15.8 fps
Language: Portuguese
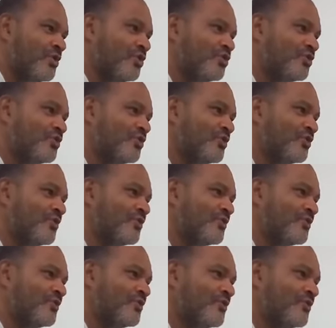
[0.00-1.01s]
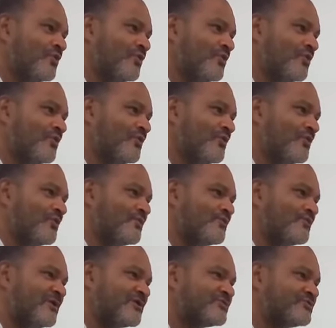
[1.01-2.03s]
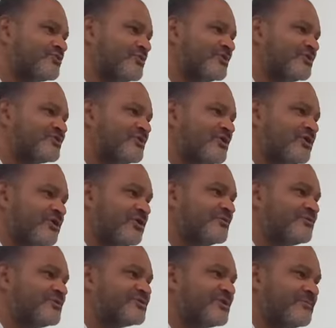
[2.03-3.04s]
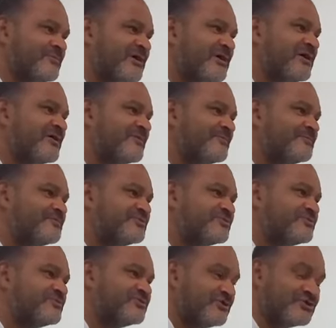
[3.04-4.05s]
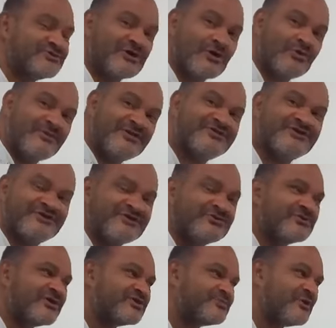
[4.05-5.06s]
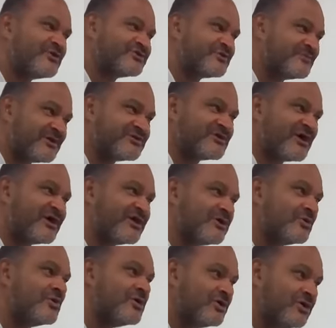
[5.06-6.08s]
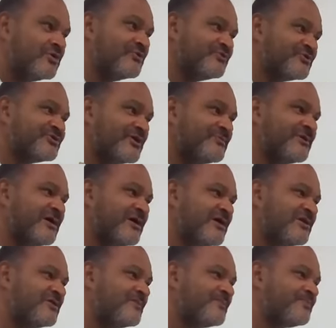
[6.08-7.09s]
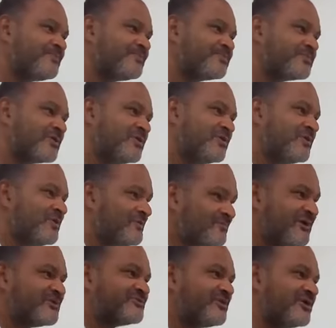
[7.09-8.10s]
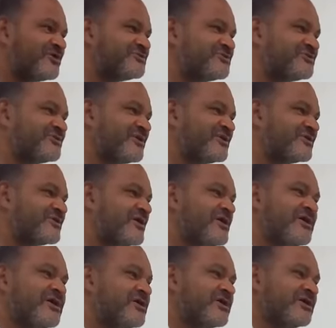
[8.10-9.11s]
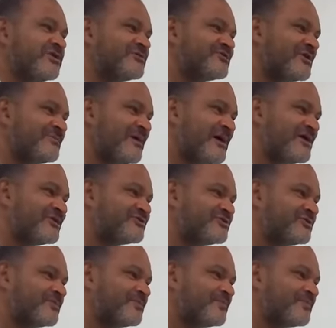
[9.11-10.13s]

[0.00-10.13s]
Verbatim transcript: No verso 2, eu vos amei. Deus já começa trazendo a resposta para Israel. Eu vos amei. Mas vós dizeis, em que nos amaste?